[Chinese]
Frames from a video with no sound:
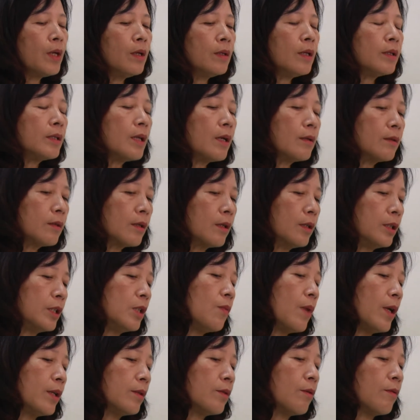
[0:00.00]
那像这个
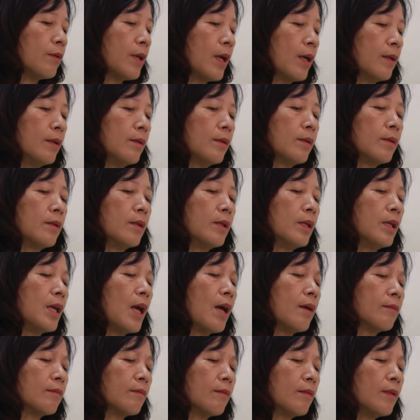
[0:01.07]
境外送养也是一样，
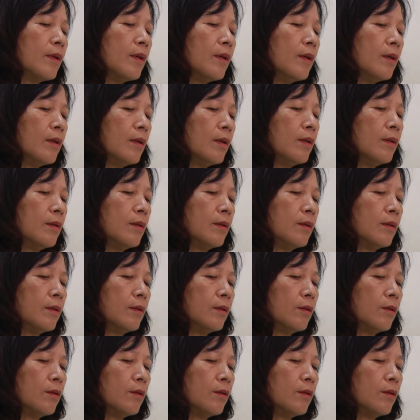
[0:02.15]
呃，